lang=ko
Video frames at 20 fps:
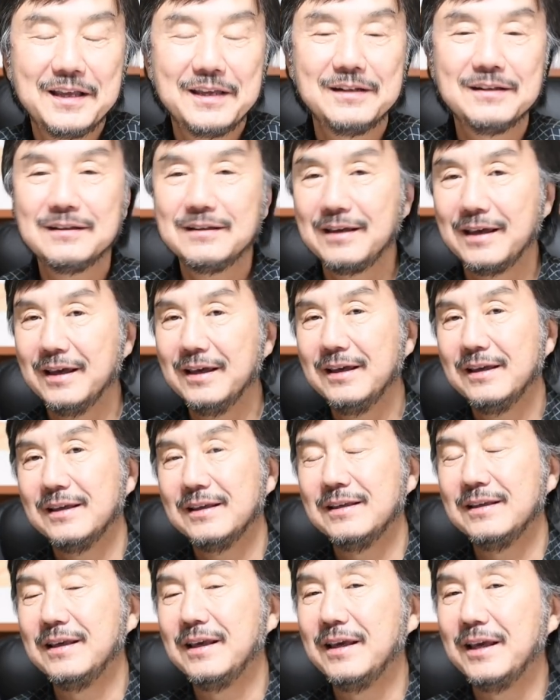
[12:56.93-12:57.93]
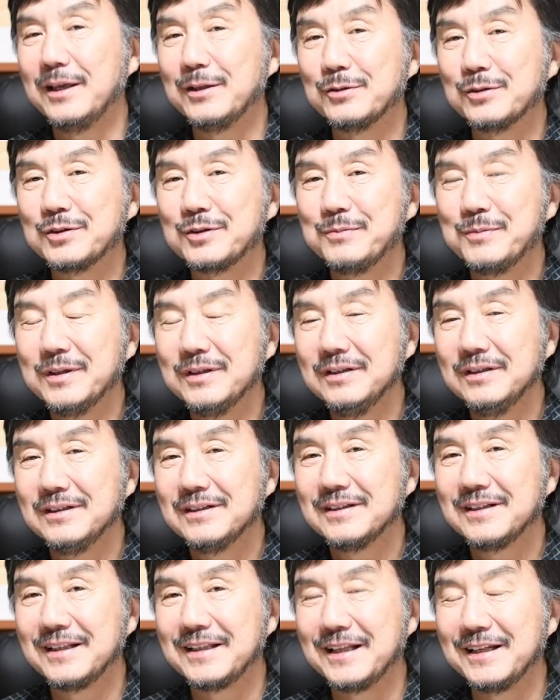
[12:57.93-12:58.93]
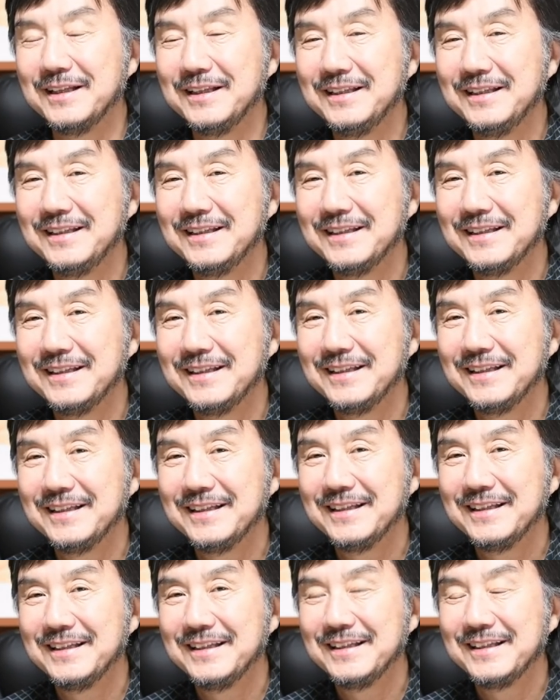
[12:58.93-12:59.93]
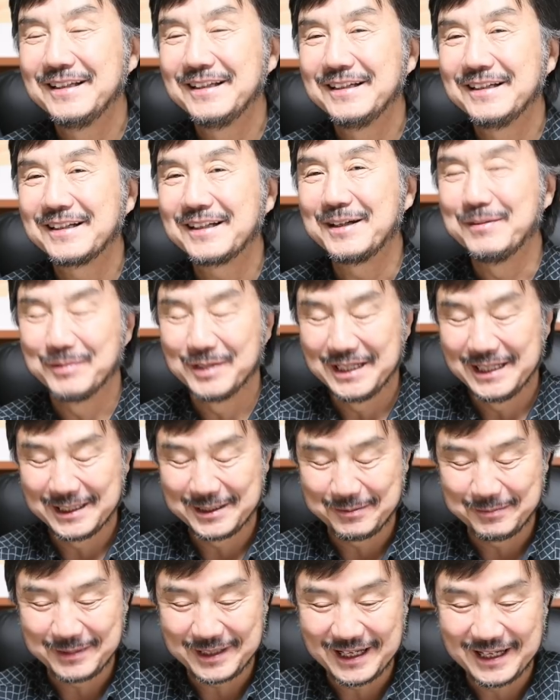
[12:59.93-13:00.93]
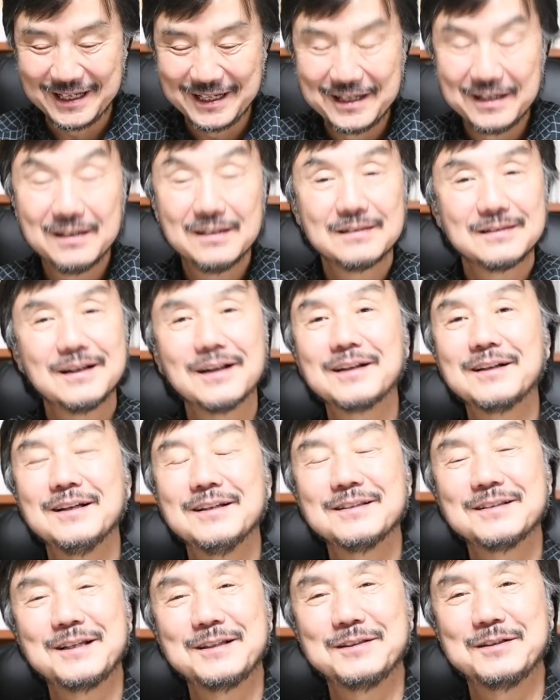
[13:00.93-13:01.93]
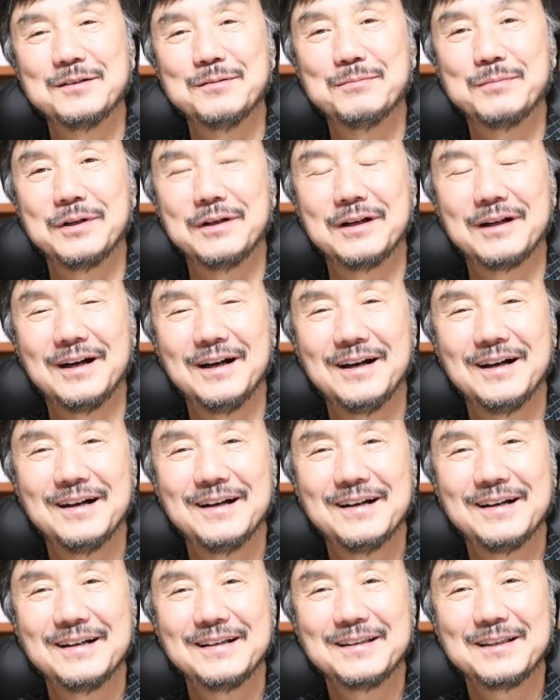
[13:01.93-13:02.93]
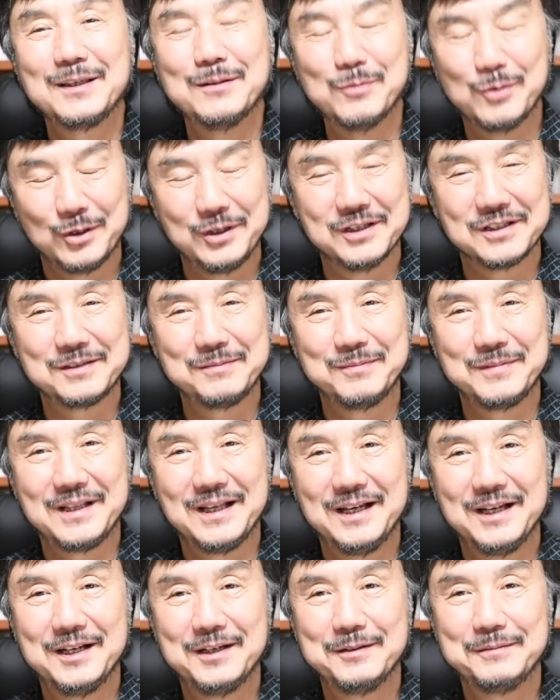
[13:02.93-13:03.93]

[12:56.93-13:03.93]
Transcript: 이렇게 이해해 주시면 대단히 감사하겠습니다. 착한 사진은 버려라, 김홍희였습니다.